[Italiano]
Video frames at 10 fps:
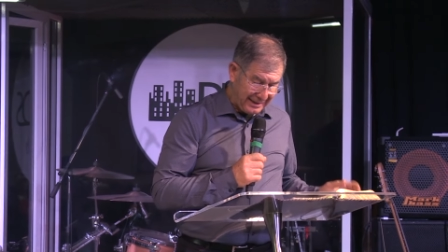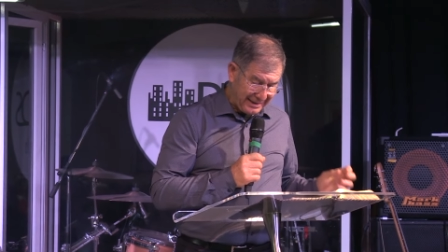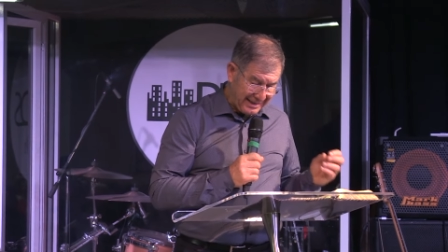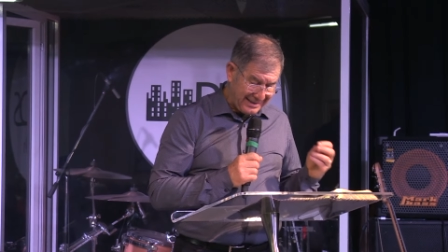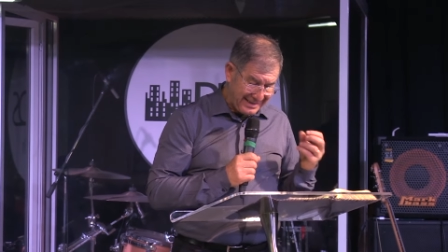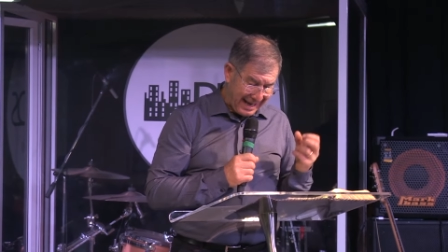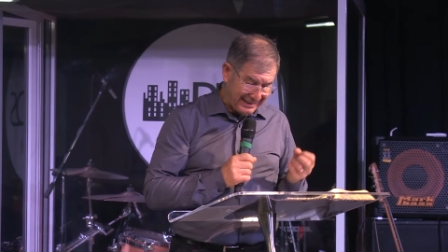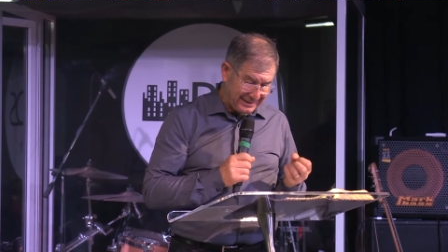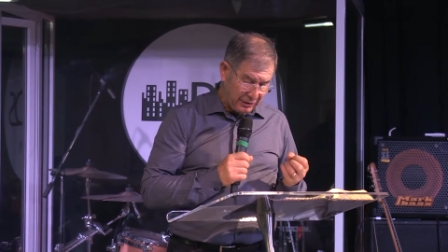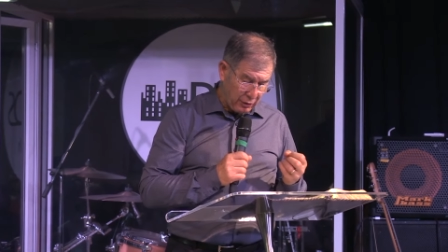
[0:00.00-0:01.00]

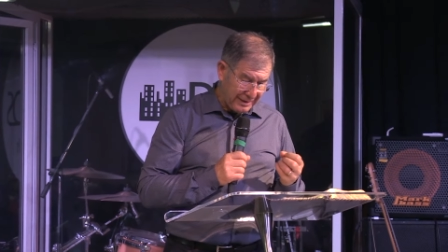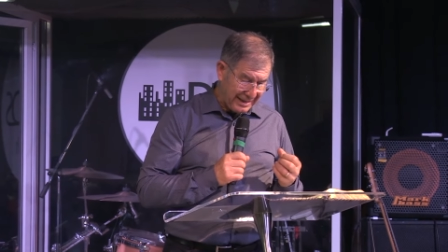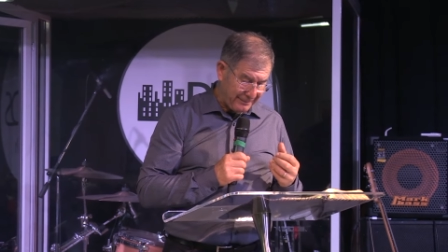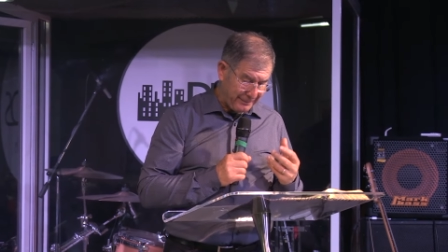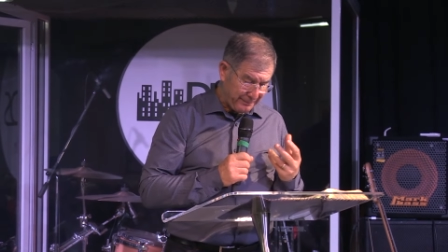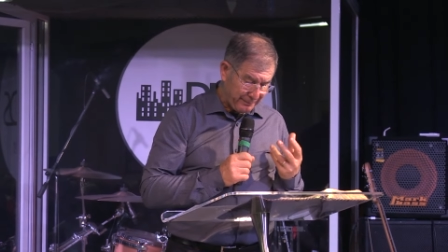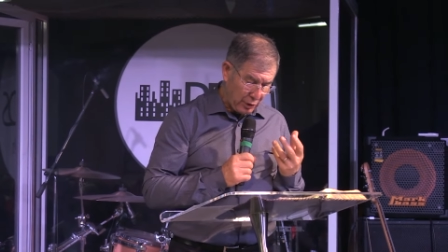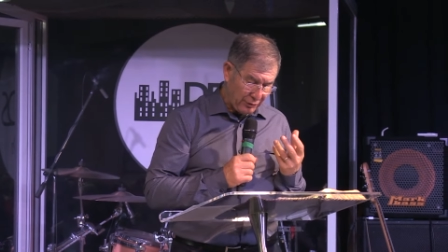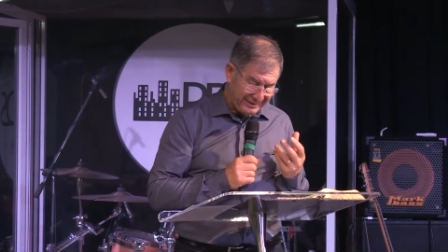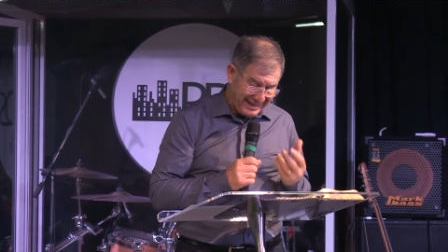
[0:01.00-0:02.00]
calzati con la
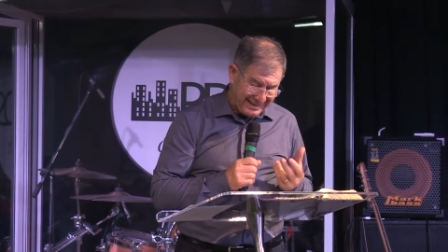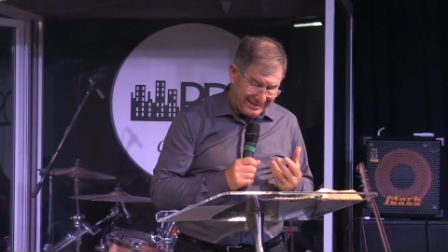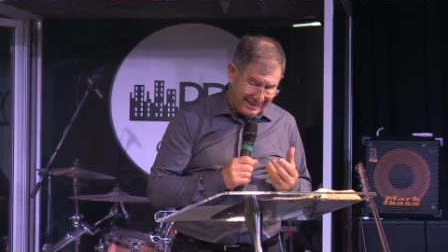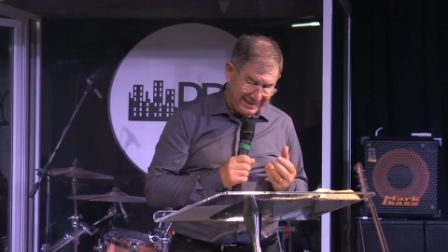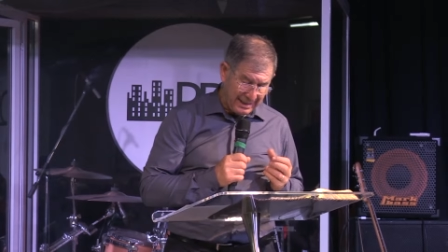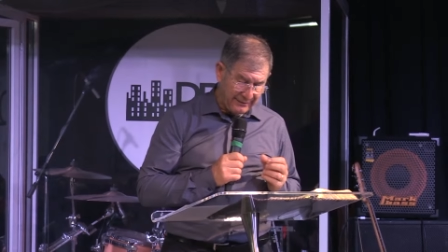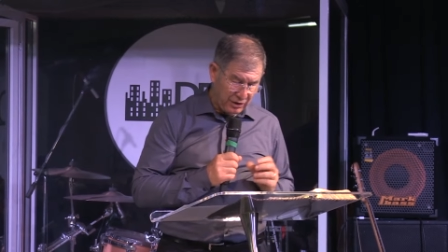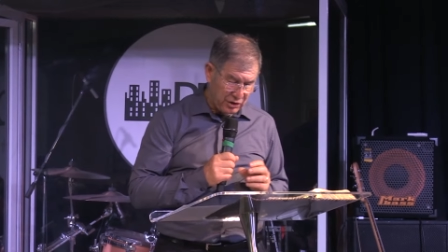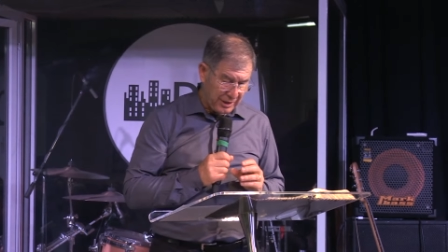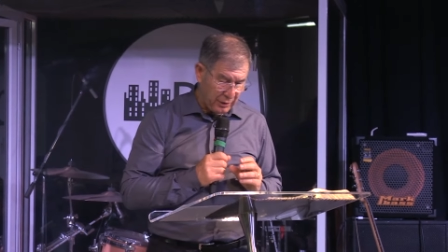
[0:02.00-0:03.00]
prontezza
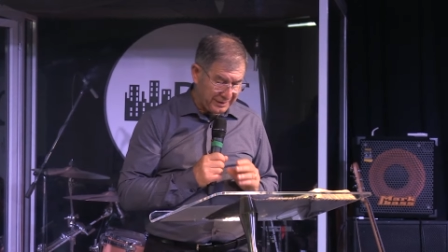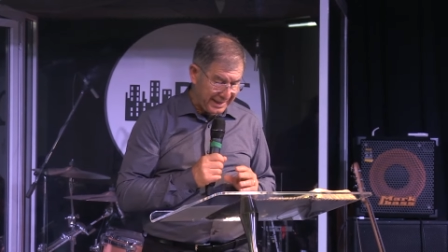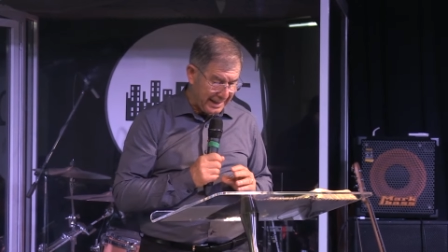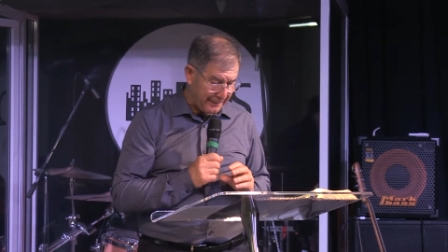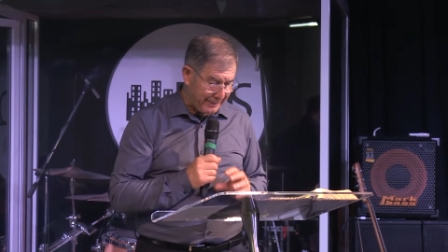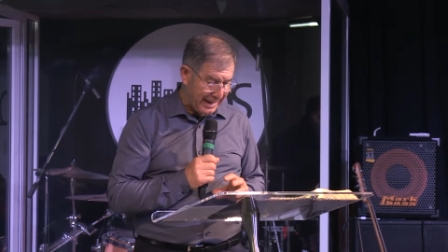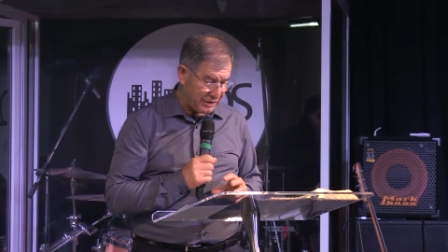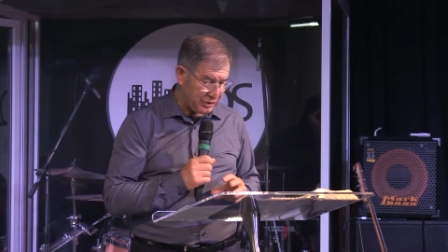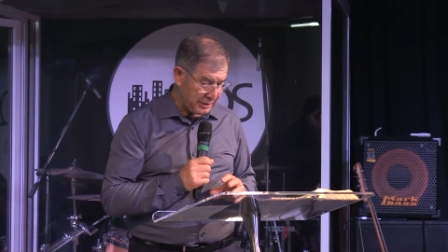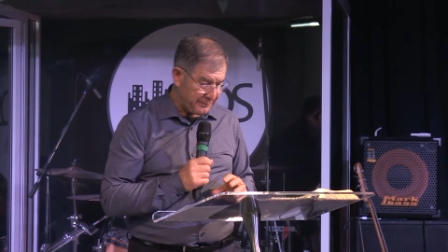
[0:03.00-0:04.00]
dell'Evangelo della
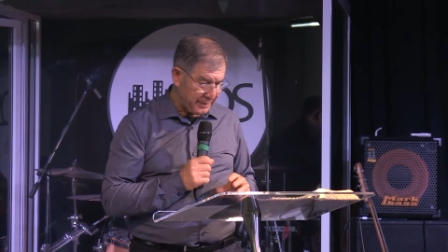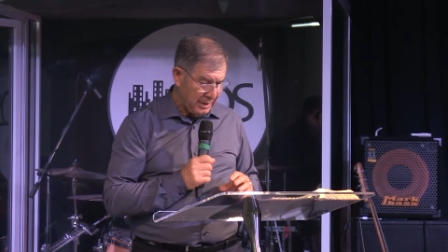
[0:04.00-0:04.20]
pace.